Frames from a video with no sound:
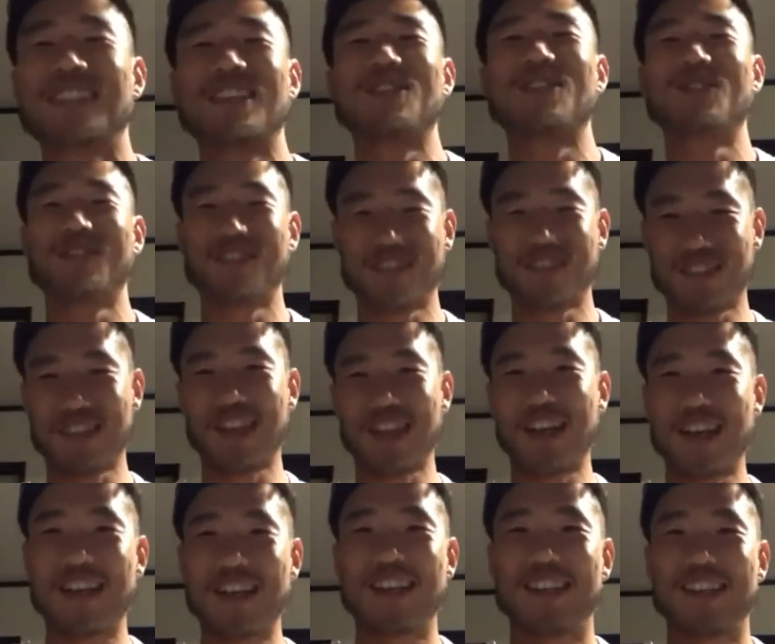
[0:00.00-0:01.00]
いうのは、
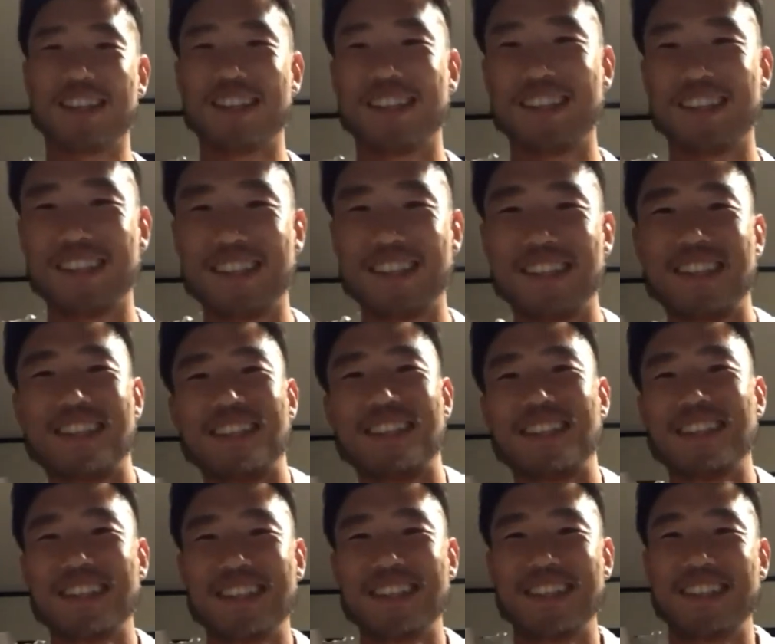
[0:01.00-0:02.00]
はい、なかなか
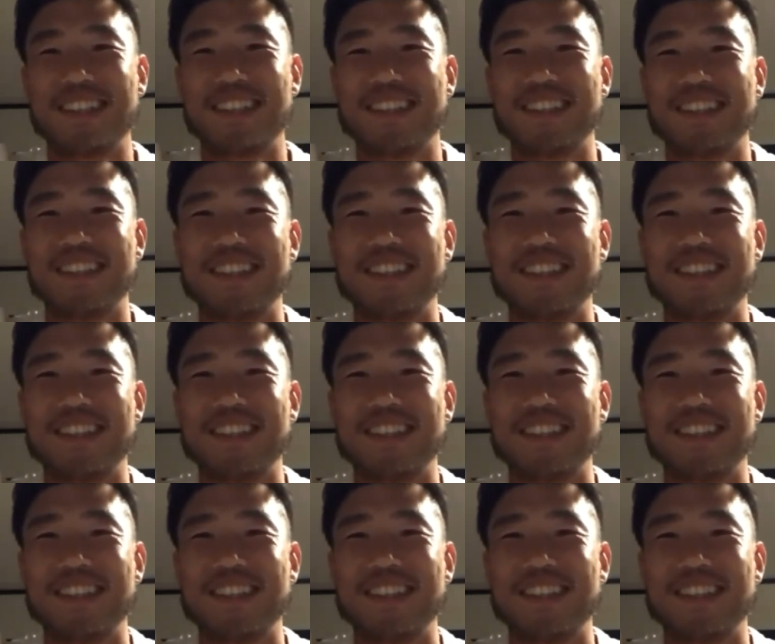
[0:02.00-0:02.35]
選手でもないで